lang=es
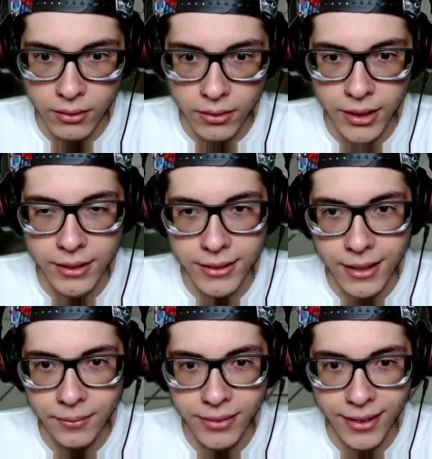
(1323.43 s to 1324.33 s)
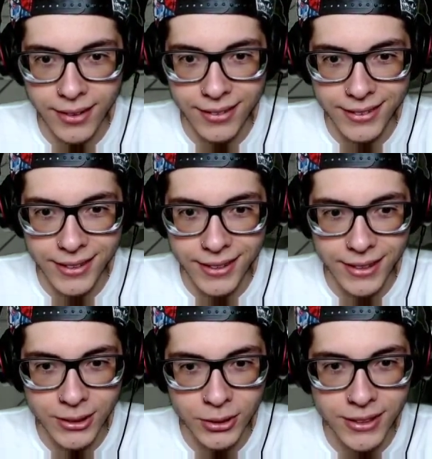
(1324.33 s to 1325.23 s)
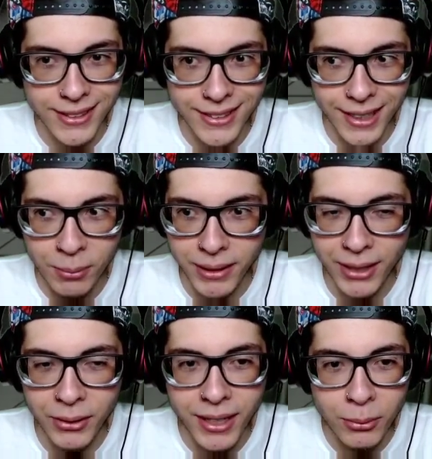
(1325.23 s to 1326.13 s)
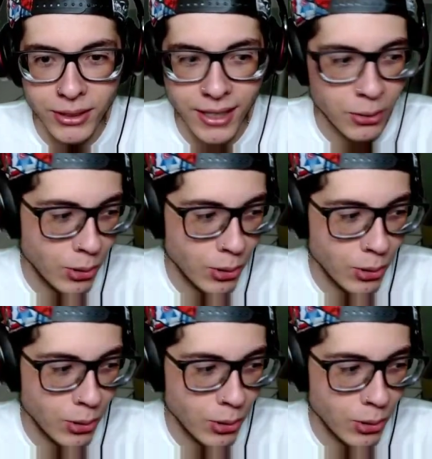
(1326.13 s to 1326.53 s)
Aquí está. Ahora sí, esto sí se está repitiendo. Hay que buscar un